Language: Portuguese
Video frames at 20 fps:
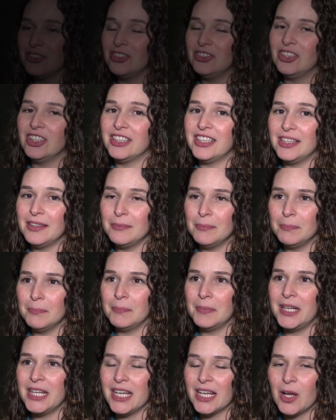gente até
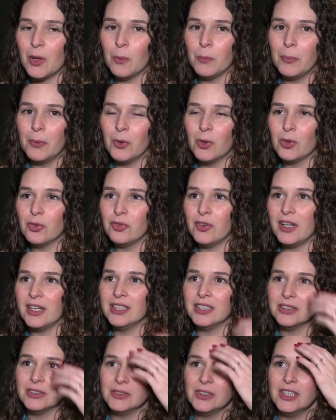brinca um pouco
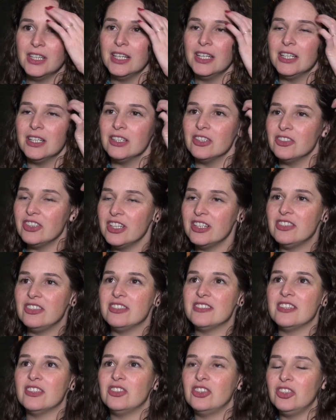falando,
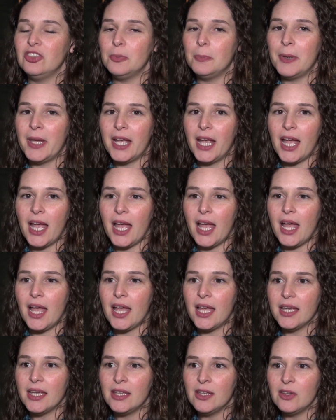gente, se a gente
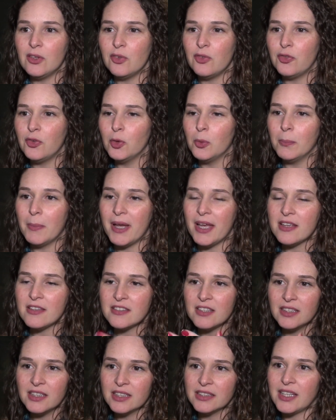pegar e filmar a
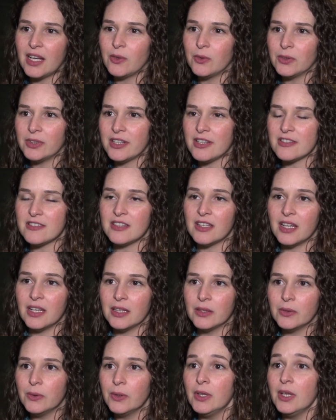cena que está
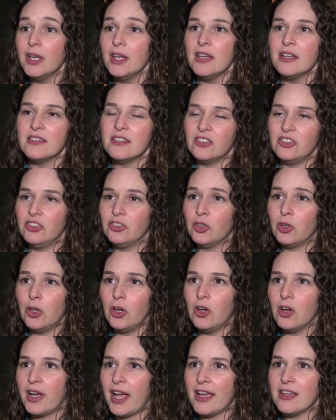acontecendo, se a gente
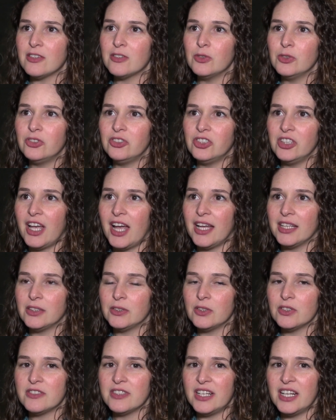colocar isso no
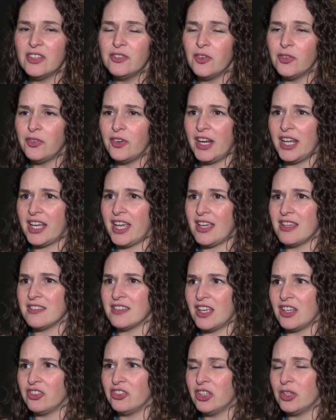teatro, será que vão falar que é
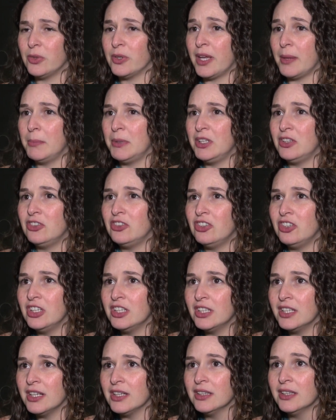exagero, que é
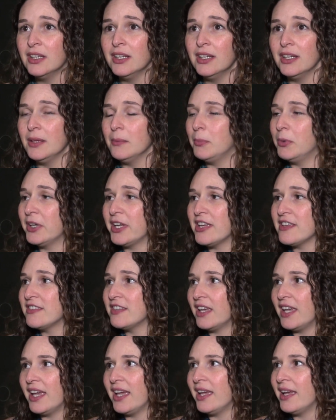mentira? Porque
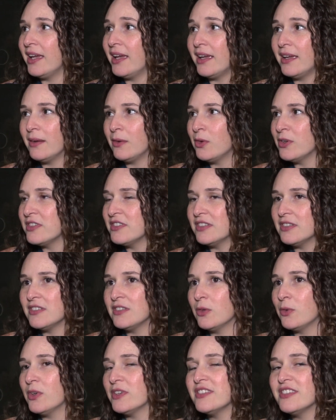assim, é, é coisa,
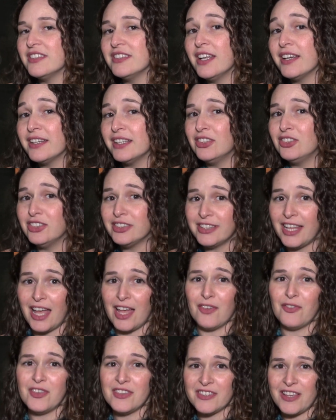são coisas
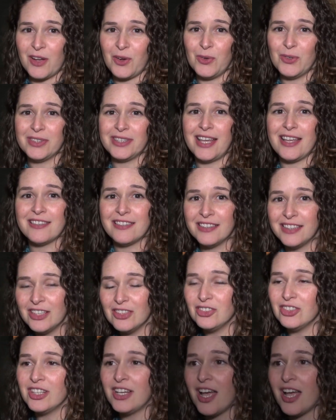inacreditáveis que acontecem dentro de